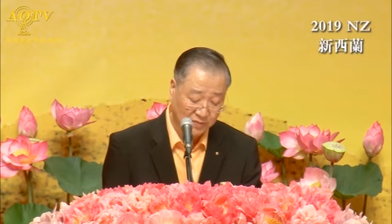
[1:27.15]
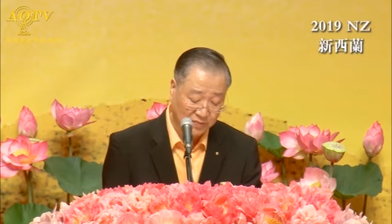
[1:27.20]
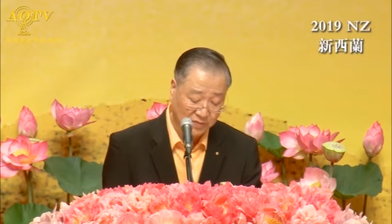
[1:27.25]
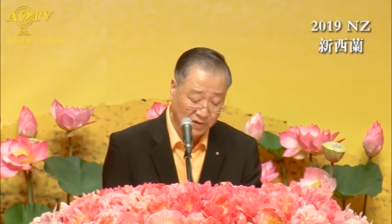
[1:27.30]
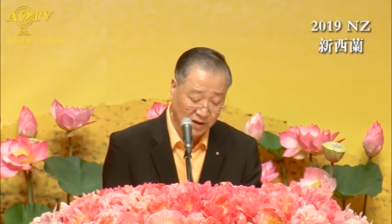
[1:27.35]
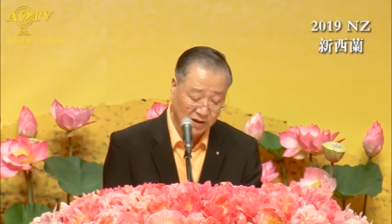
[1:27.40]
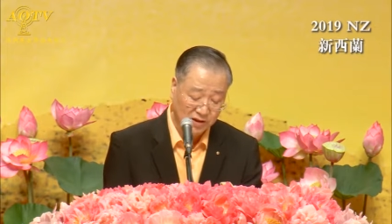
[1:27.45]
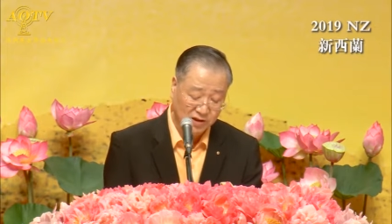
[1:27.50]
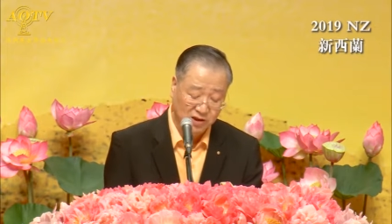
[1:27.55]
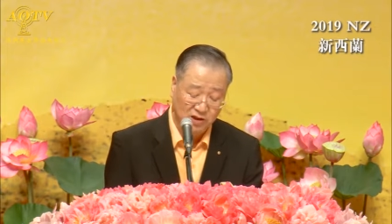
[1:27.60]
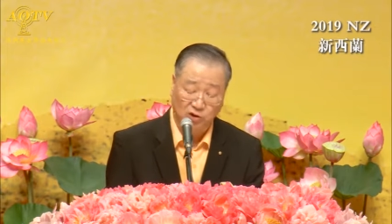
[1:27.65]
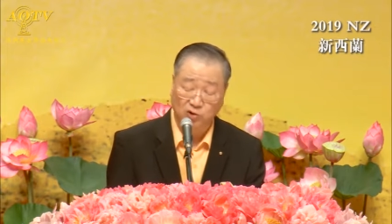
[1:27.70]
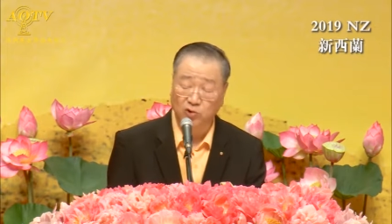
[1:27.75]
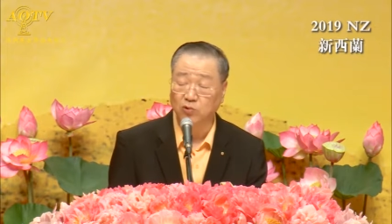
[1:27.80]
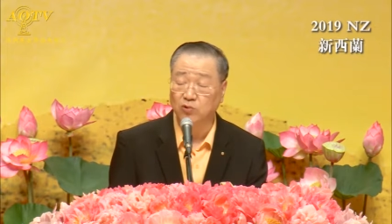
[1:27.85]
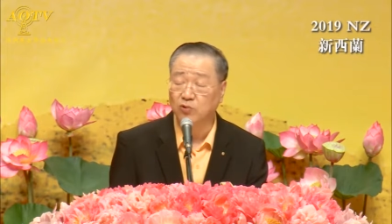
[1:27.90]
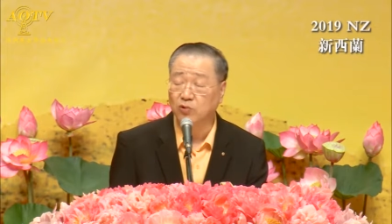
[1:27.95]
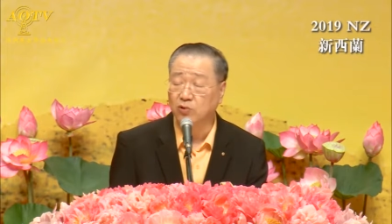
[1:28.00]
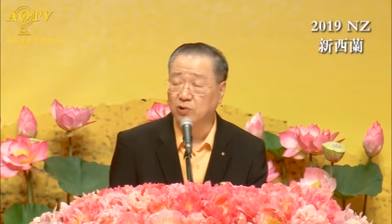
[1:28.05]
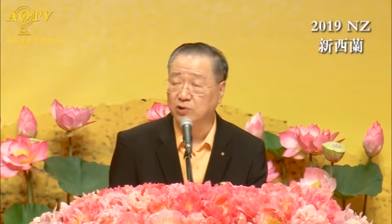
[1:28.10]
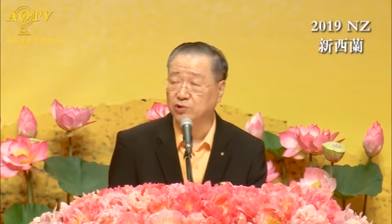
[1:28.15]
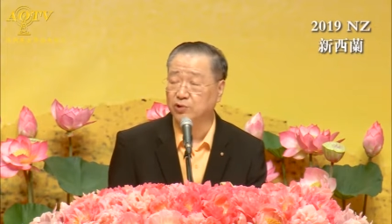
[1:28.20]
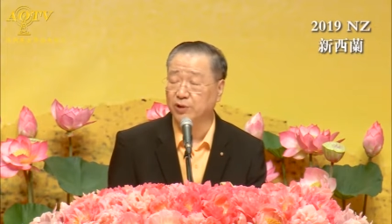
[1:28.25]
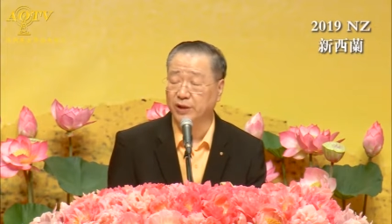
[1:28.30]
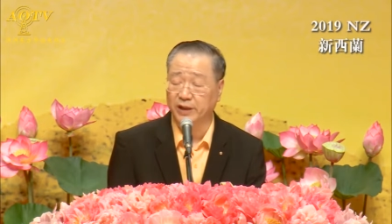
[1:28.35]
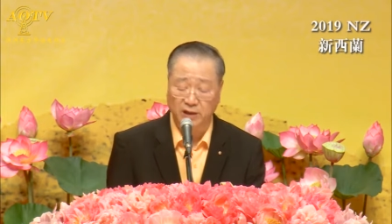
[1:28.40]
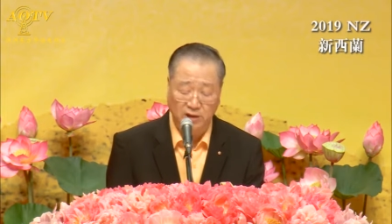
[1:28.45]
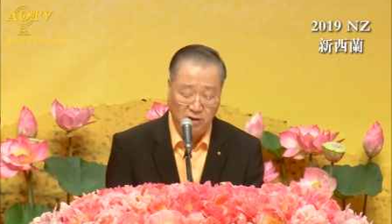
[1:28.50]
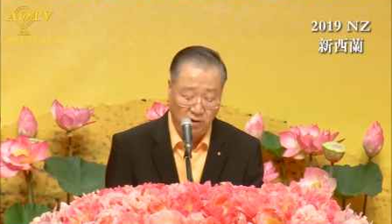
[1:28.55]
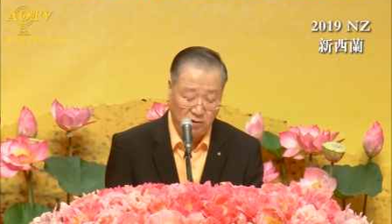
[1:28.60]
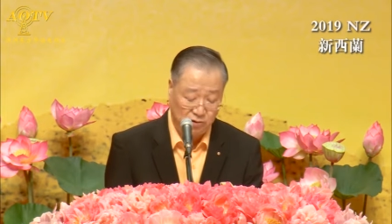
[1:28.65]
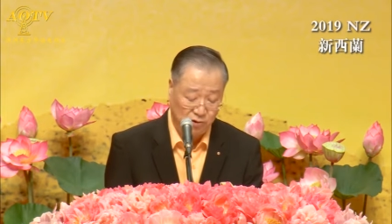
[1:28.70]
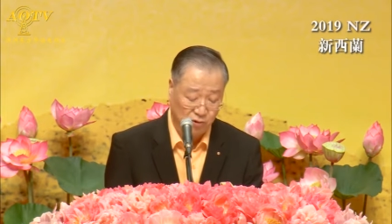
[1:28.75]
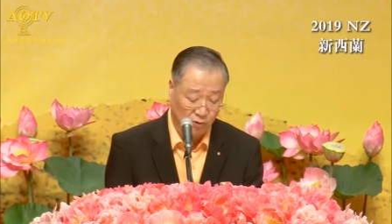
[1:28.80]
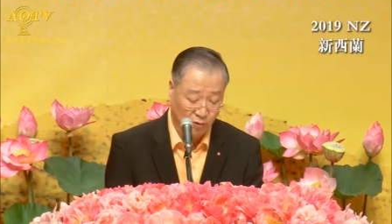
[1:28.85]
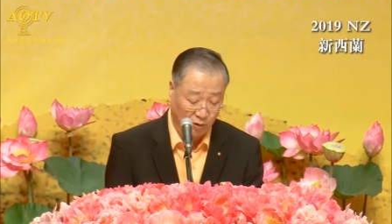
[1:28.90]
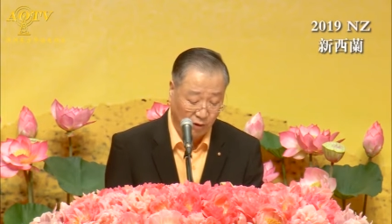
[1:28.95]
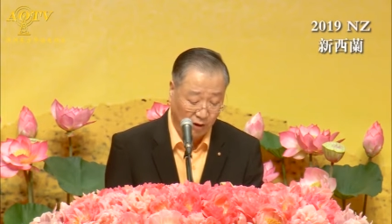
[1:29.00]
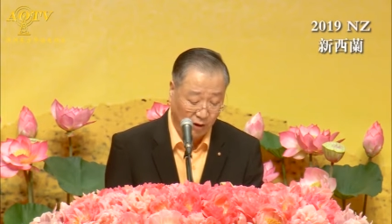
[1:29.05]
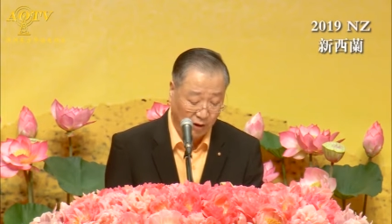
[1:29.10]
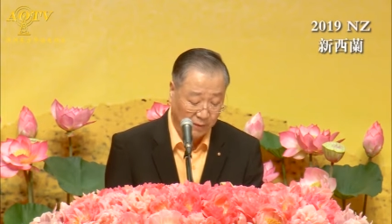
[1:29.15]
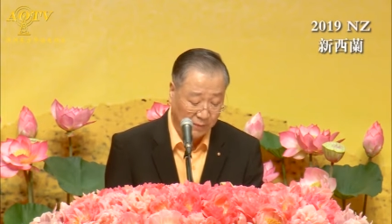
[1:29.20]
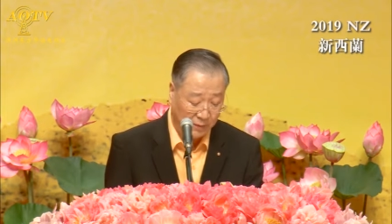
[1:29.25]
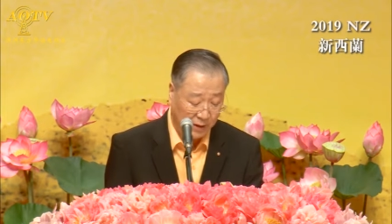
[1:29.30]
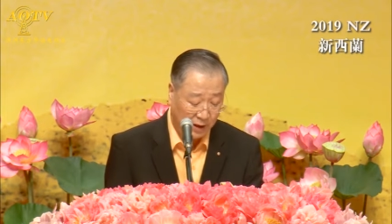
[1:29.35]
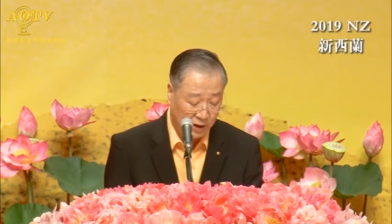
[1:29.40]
您是通过水告诉我，